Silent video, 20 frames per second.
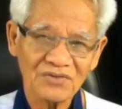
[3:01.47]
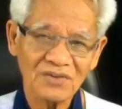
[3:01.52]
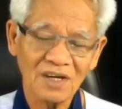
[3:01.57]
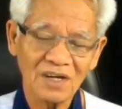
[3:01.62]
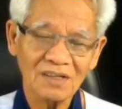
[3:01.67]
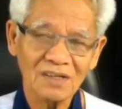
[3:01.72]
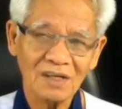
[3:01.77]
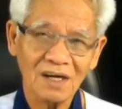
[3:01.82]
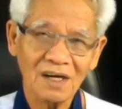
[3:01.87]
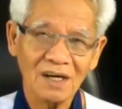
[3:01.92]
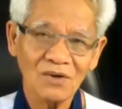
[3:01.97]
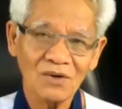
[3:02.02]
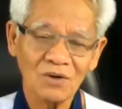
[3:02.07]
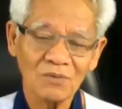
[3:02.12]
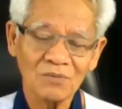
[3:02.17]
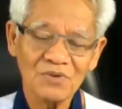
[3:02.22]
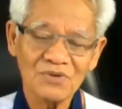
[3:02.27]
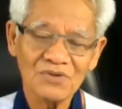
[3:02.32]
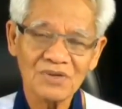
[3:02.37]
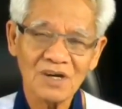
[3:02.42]
จากสายตาข
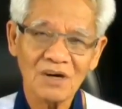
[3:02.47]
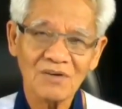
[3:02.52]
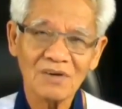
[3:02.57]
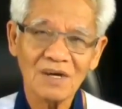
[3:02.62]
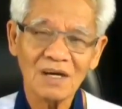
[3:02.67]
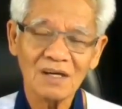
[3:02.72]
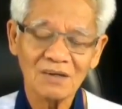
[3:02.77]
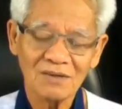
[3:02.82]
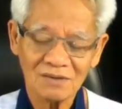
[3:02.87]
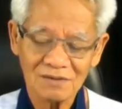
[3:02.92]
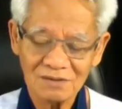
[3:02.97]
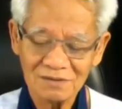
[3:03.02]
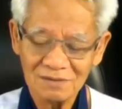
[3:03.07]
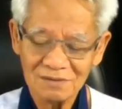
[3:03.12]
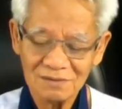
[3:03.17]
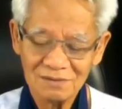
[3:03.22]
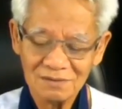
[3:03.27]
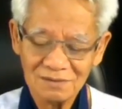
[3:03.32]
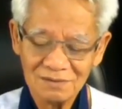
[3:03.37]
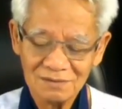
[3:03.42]
องพระเจ้าได้หรอก
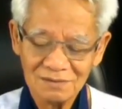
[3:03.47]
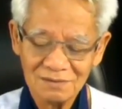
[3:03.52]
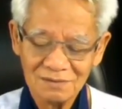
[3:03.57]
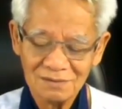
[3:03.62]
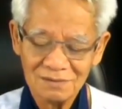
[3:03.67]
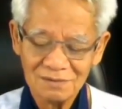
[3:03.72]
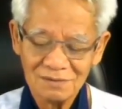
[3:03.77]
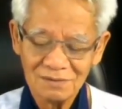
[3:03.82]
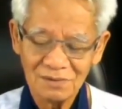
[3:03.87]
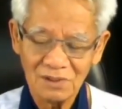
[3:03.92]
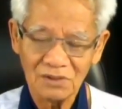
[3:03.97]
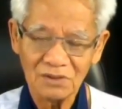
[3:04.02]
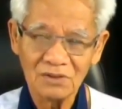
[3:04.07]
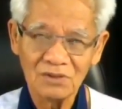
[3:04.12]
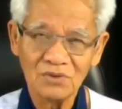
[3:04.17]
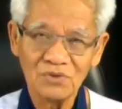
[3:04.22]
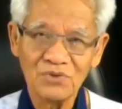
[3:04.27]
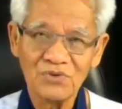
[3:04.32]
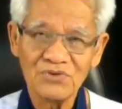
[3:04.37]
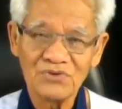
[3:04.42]
แต่
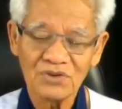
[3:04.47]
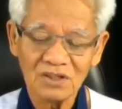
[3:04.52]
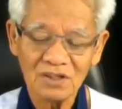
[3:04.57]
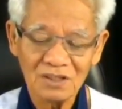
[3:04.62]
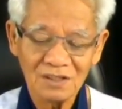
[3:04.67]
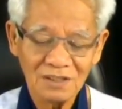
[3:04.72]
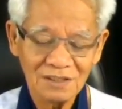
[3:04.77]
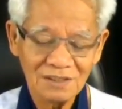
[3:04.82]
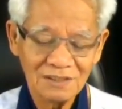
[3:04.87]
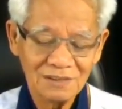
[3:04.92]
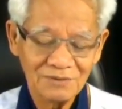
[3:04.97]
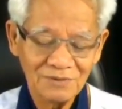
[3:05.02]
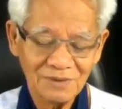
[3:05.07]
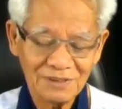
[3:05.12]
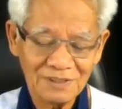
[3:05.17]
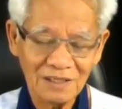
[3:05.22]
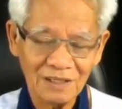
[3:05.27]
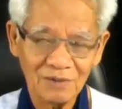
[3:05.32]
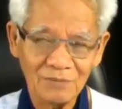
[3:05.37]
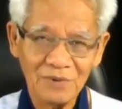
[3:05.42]
ยืนดูเฉยๆนะ พ
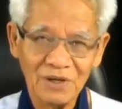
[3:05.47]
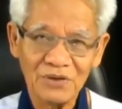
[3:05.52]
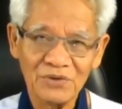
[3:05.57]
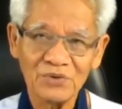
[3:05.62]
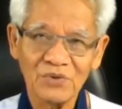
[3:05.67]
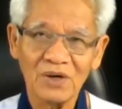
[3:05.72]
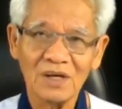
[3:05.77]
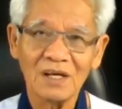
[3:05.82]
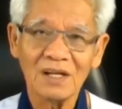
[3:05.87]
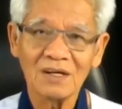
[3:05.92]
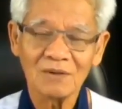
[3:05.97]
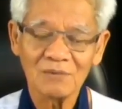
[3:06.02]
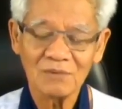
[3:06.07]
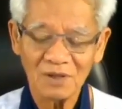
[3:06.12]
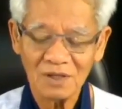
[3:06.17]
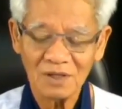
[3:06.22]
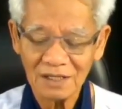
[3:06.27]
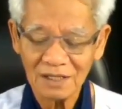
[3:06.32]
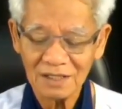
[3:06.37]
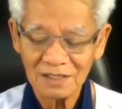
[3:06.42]
ระเจ้าไม่ได้ช่วยอะไรหรอก
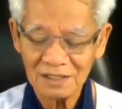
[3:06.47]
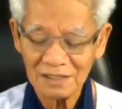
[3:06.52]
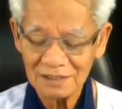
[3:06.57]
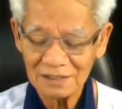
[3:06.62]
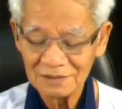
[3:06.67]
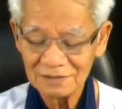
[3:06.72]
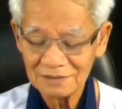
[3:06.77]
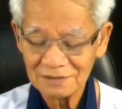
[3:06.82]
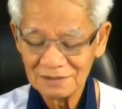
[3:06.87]
บอกให้ก็ได้